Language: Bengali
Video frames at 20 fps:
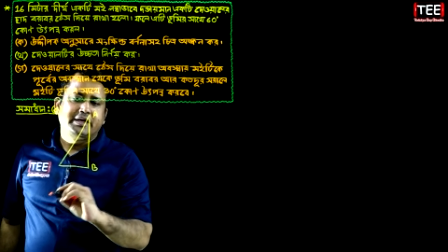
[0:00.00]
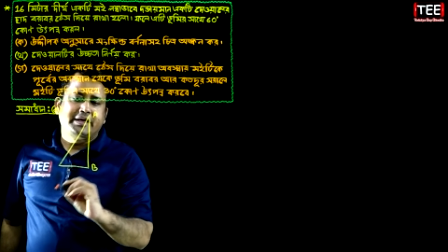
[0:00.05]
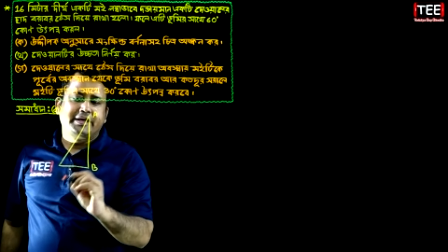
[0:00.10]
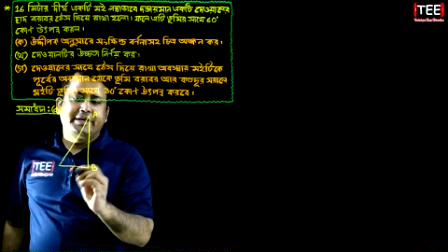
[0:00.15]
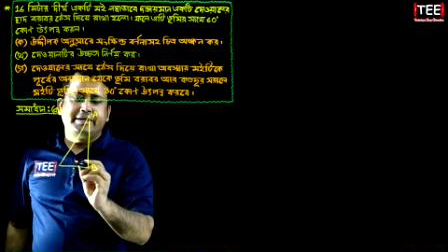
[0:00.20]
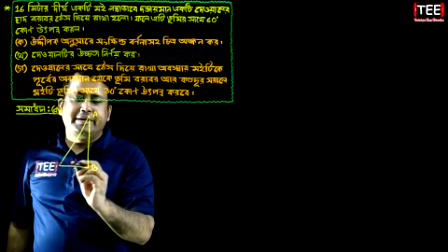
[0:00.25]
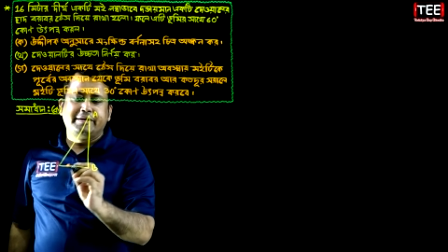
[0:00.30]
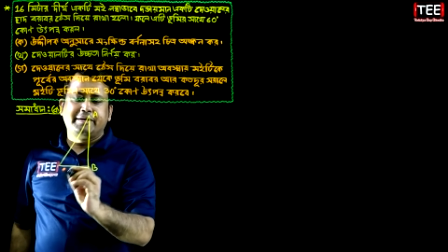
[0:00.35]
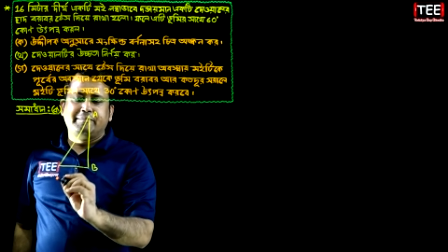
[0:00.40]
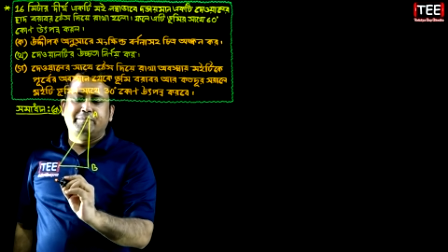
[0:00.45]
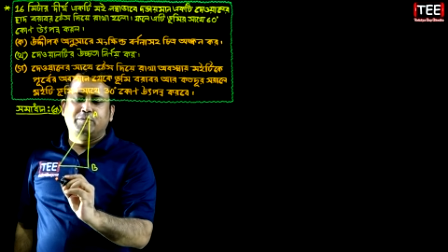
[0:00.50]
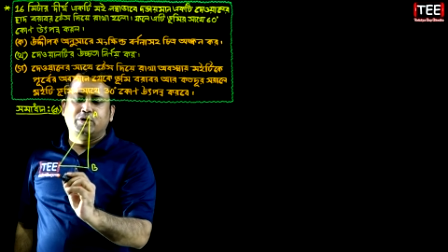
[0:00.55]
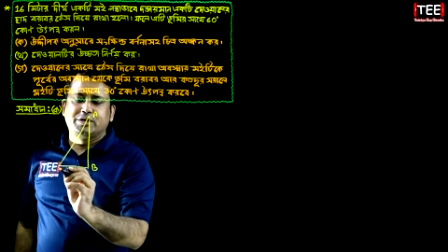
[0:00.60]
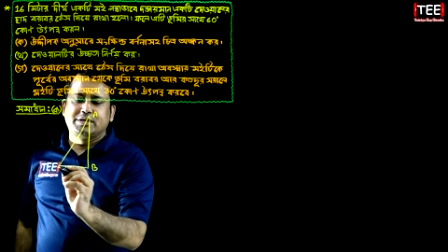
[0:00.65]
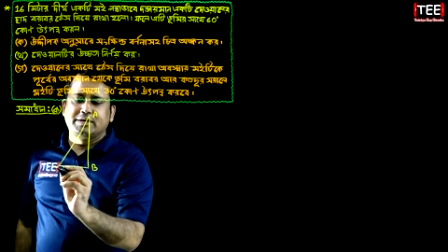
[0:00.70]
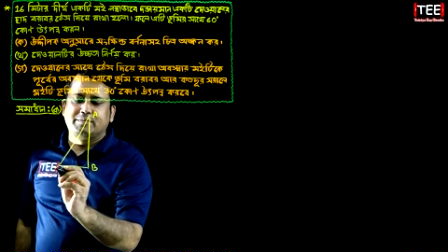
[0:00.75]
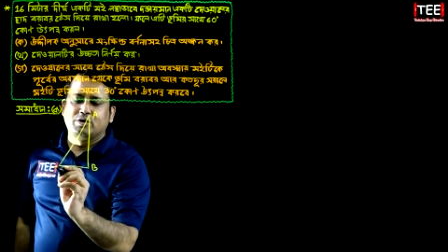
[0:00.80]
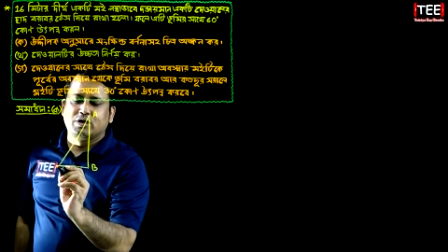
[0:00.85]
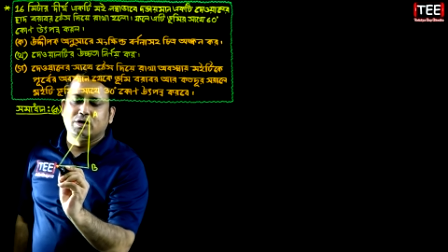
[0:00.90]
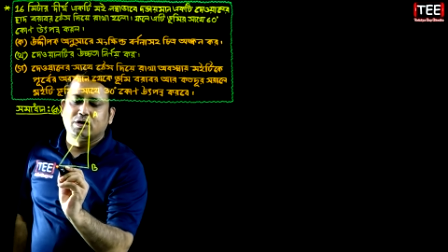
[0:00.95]
এই
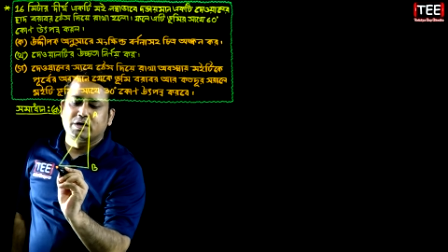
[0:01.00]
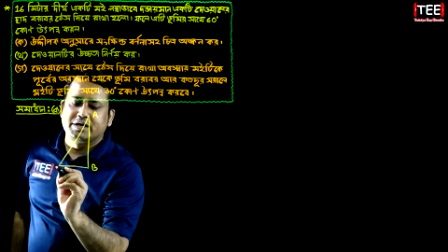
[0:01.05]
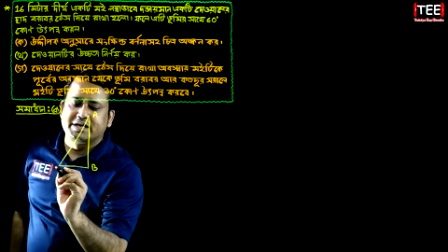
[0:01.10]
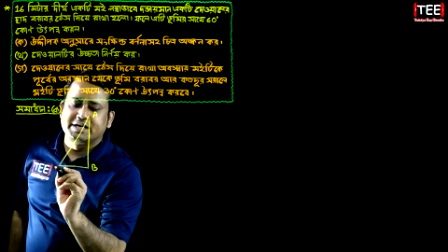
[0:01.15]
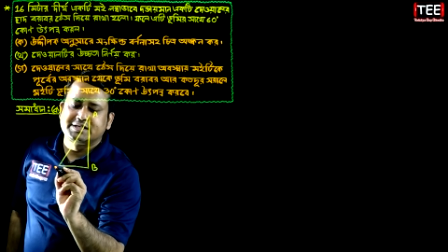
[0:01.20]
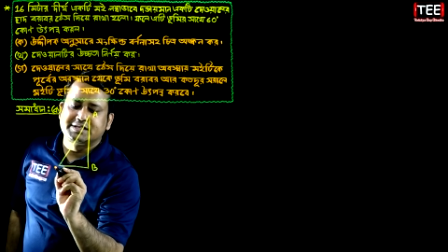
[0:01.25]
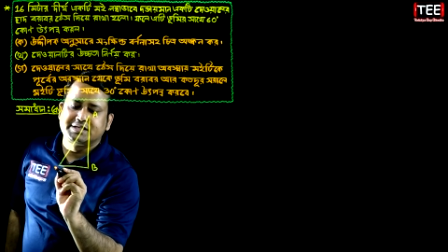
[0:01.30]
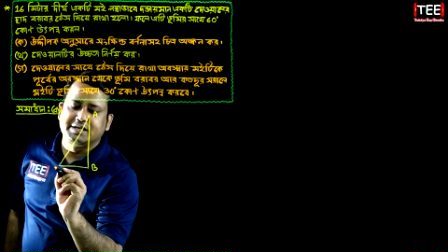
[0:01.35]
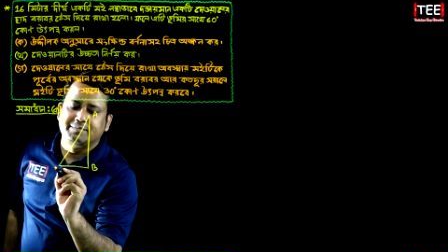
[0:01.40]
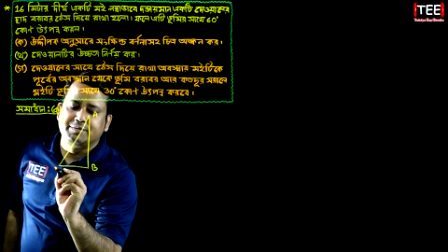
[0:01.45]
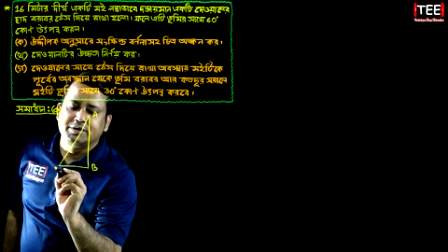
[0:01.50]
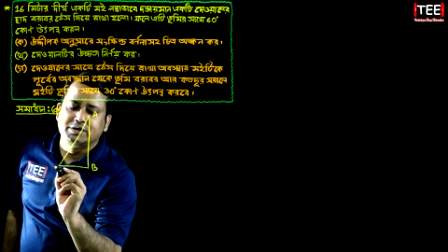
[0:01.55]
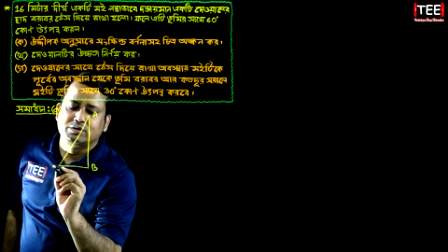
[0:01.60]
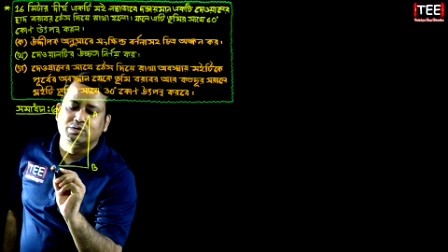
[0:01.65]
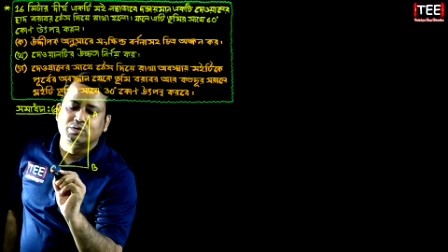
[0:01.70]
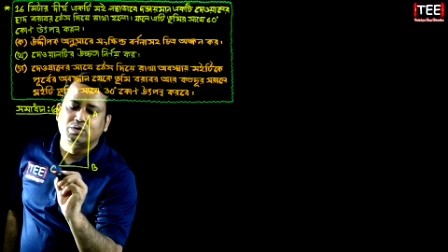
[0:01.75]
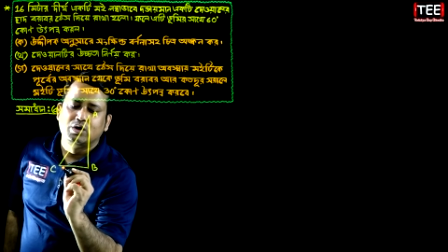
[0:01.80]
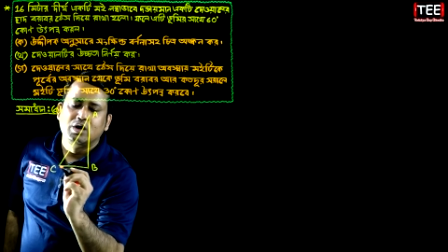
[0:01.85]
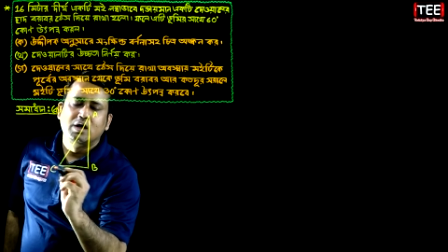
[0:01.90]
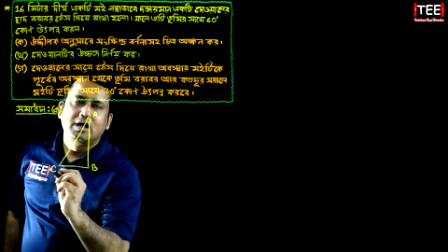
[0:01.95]
মইটা মনে করো এটা সি
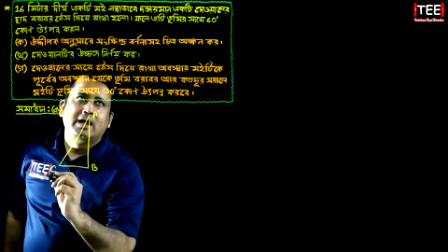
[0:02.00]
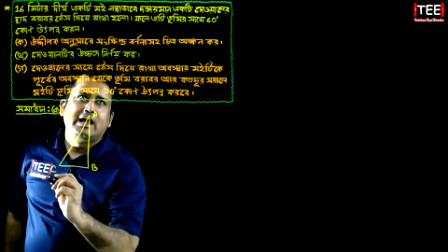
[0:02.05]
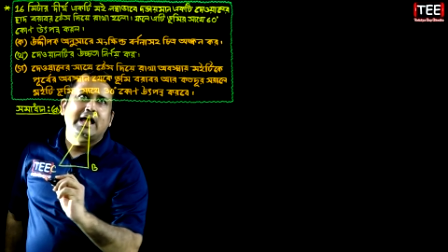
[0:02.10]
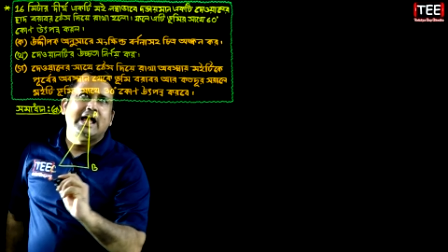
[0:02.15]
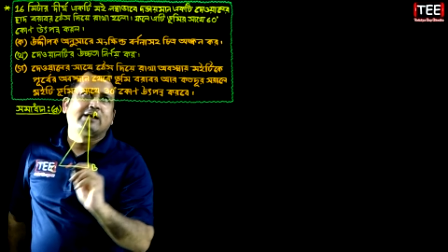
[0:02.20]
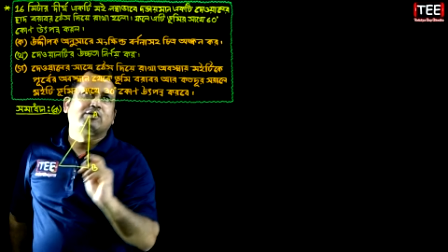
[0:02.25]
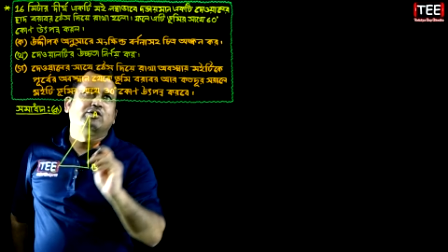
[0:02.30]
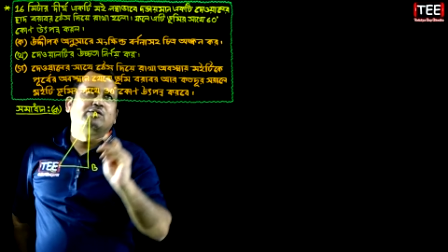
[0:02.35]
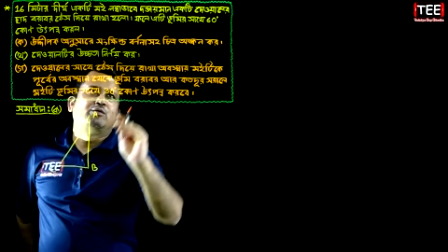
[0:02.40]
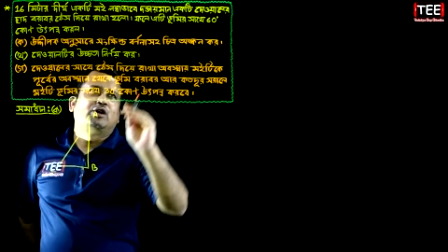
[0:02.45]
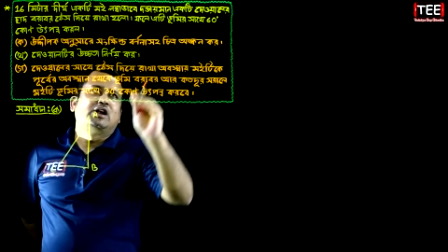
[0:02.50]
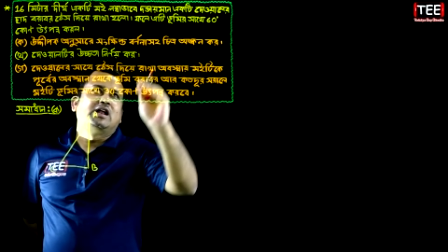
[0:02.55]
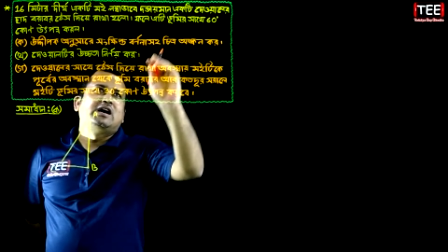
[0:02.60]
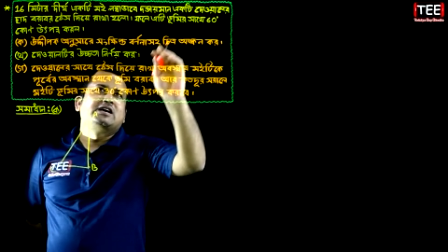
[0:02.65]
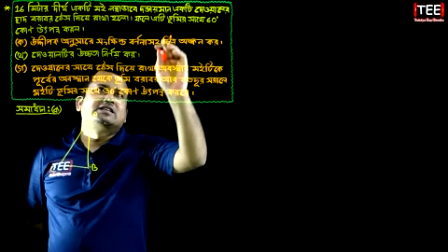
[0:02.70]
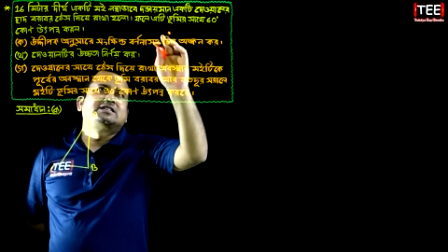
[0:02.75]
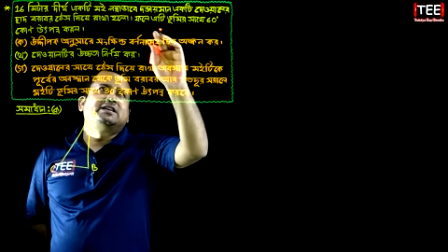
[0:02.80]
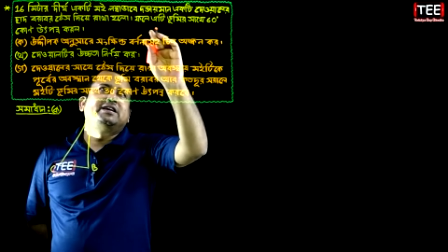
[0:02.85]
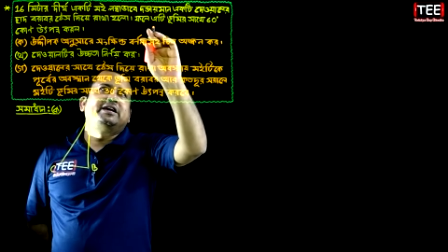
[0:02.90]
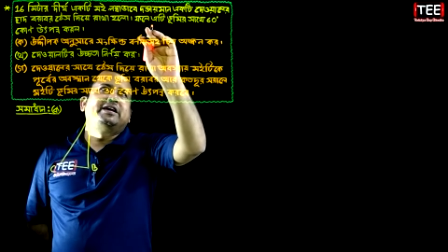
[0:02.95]
বিন্দু এখন বলা
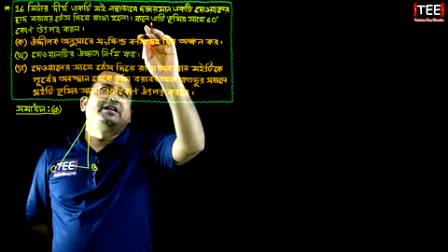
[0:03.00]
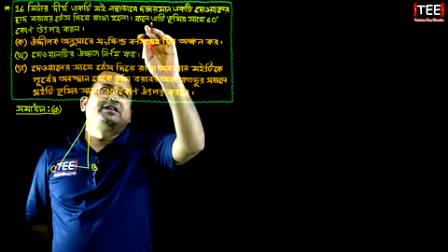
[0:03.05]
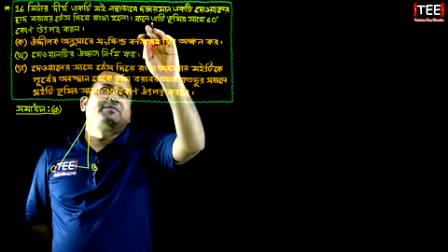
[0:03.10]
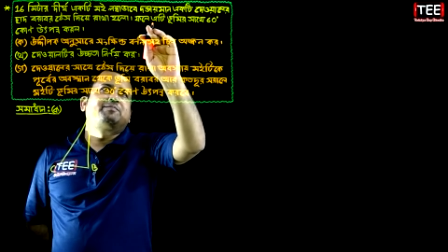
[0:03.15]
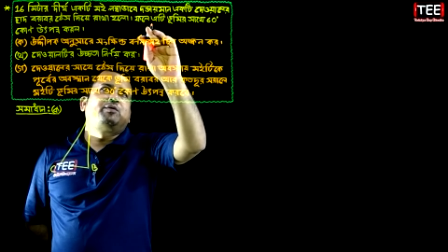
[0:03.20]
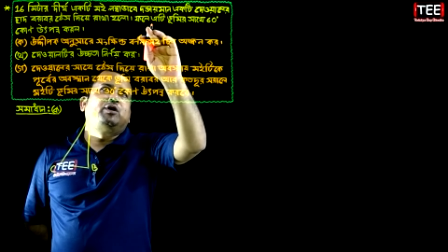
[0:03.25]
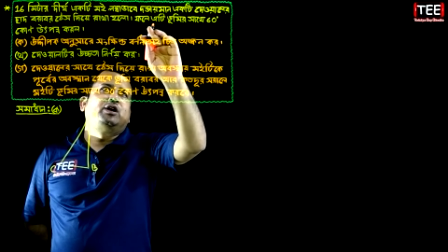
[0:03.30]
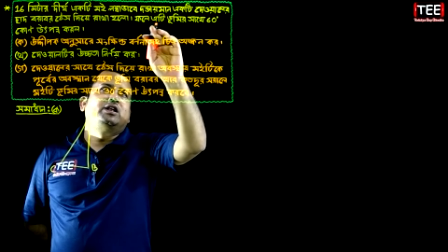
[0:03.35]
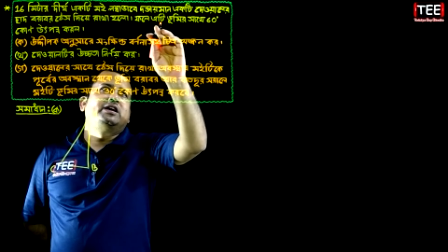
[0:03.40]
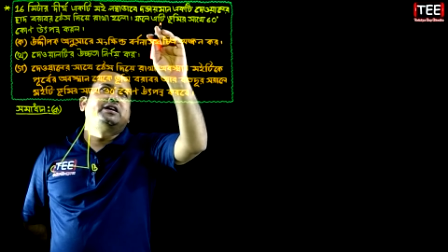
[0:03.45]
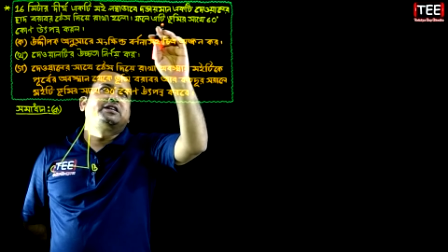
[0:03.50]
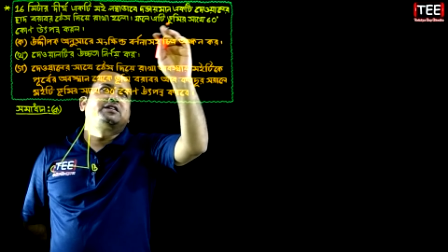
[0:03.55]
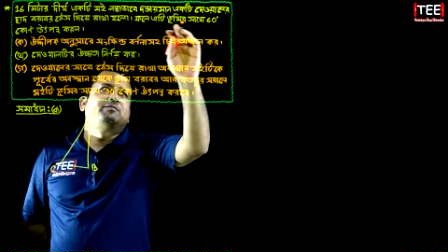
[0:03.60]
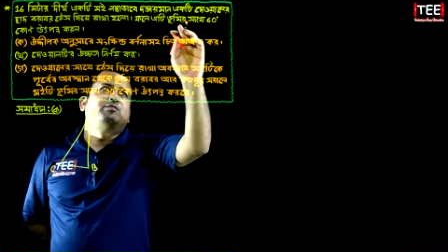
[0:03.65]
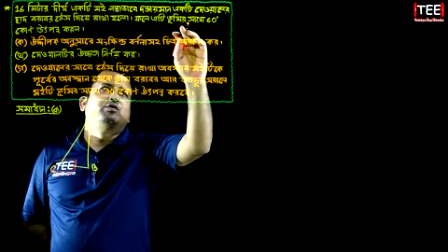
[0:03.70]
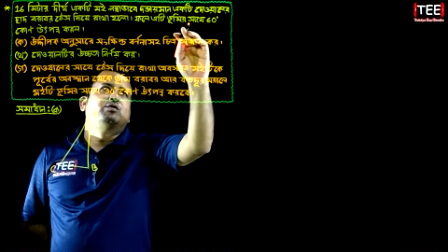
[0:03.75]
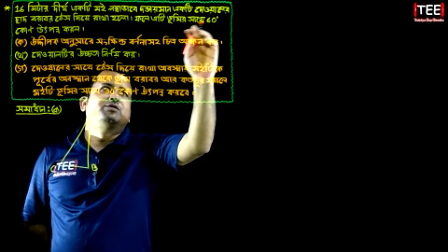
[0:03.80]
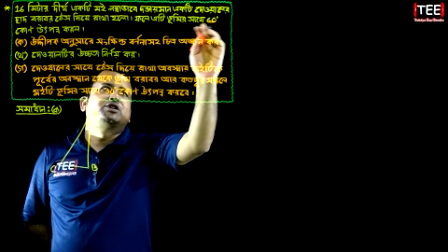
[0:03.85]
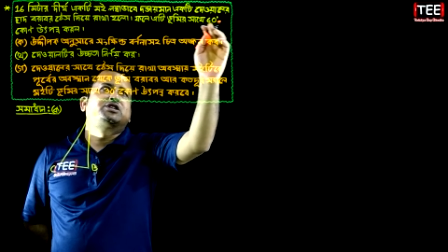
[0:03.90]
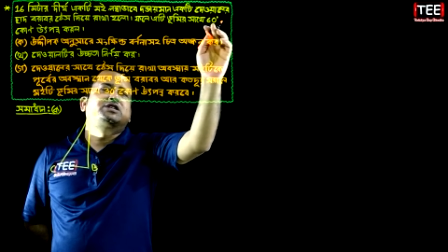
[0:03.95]
আছে এর ফলে এটি
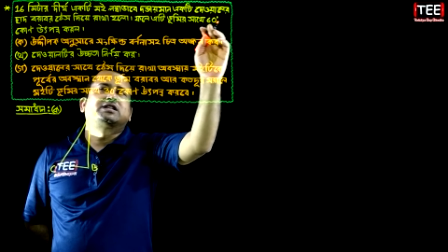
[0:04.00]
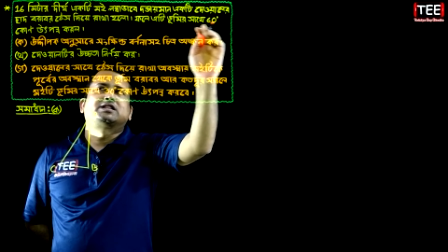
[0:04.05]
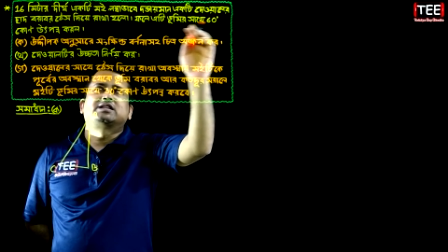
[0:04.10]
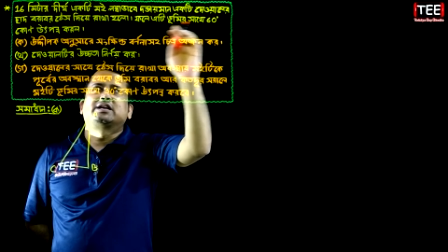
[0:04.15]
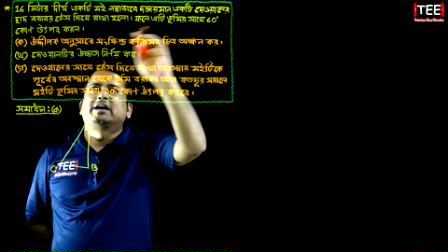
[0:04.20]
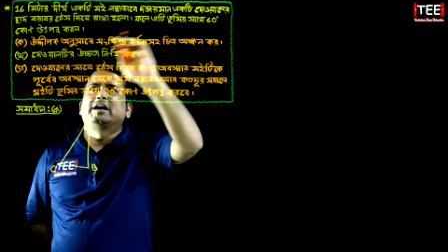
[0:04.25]
ভূমির সাথে